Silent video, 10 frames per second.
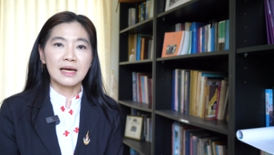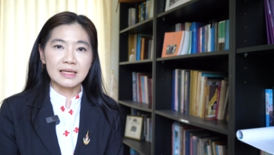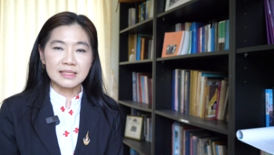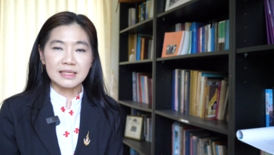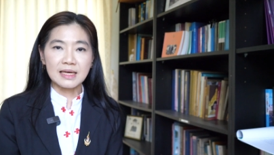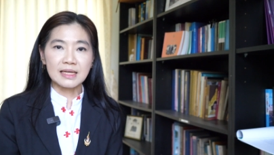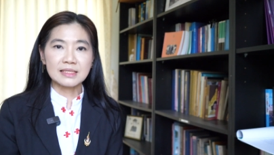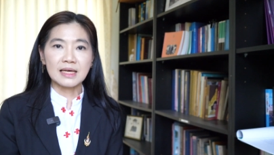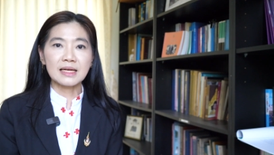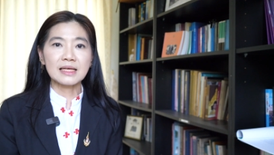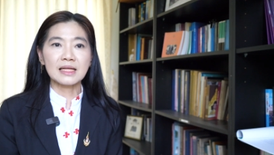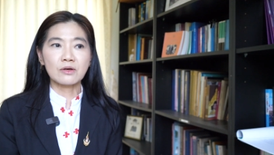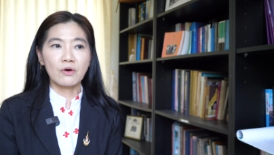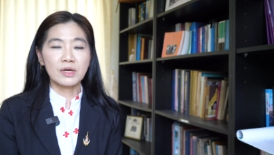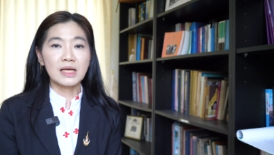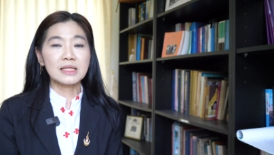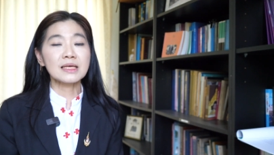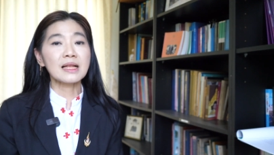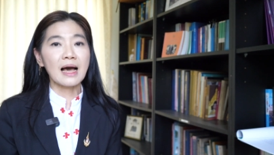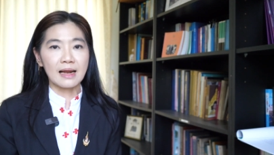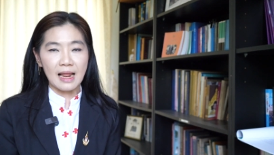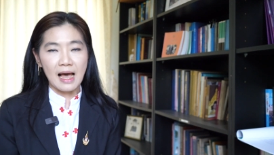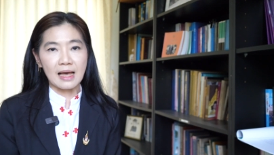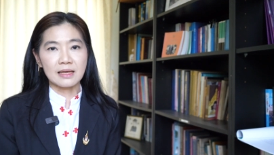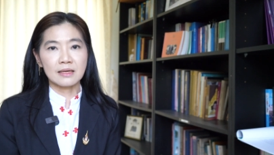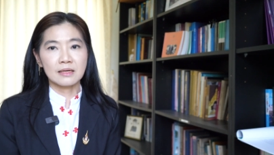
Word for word: การจัดการชั้นเรียนของเด็กที่หลากหลาย